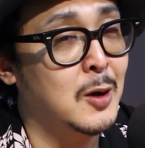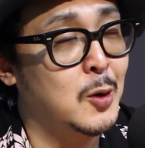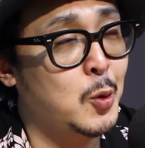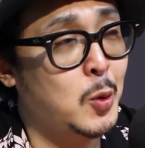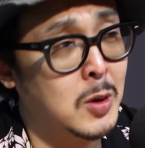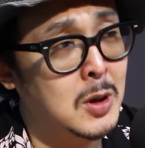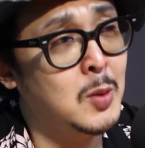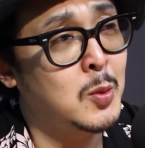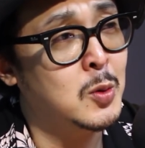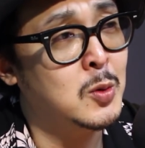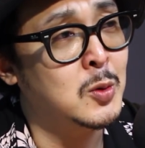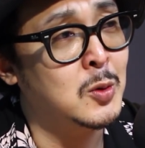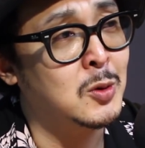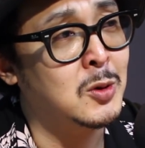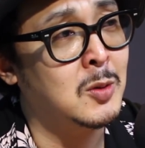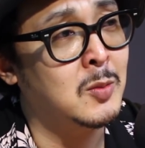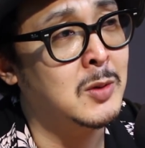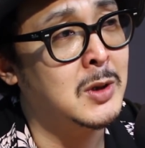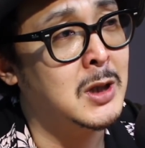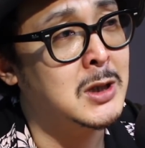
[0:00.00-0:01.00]
これが僕の
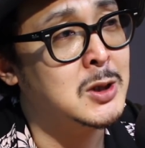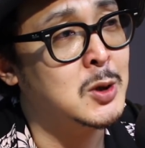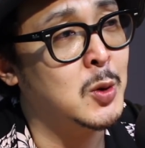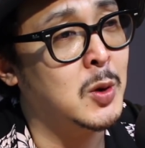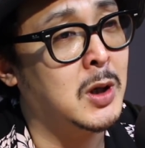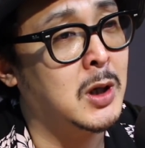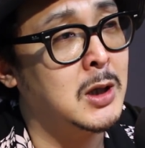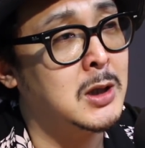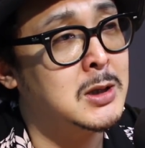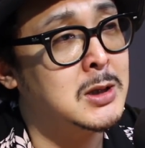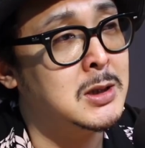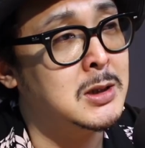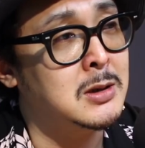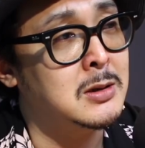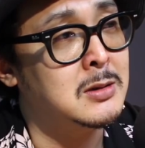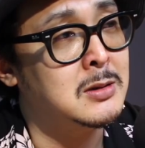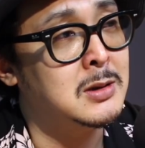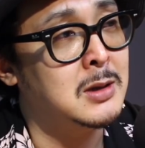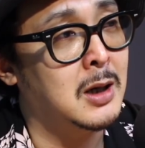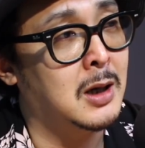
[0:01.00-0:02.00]
友達の話
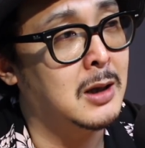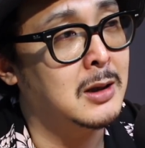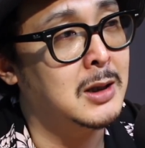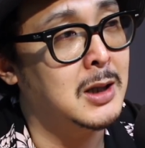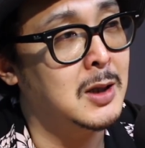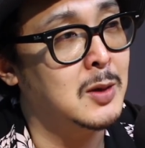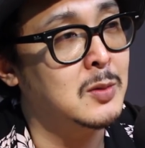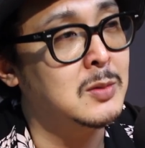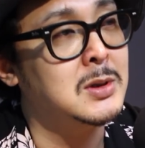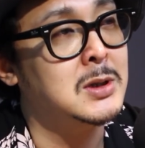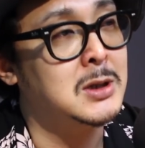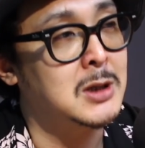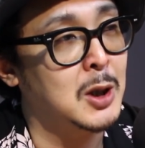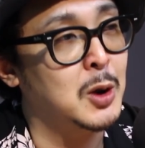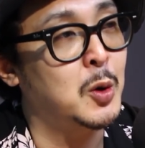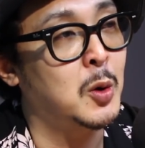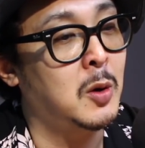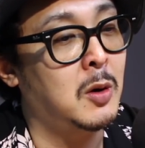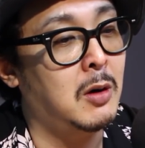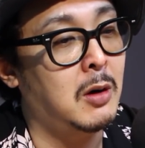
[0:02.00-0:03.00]
につながっていくんですけ
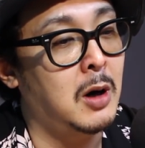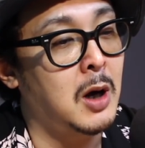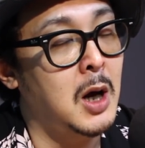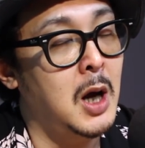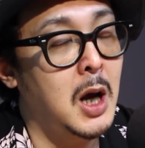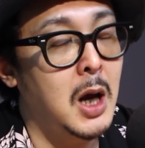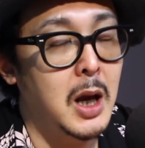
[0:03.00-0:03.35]
ど、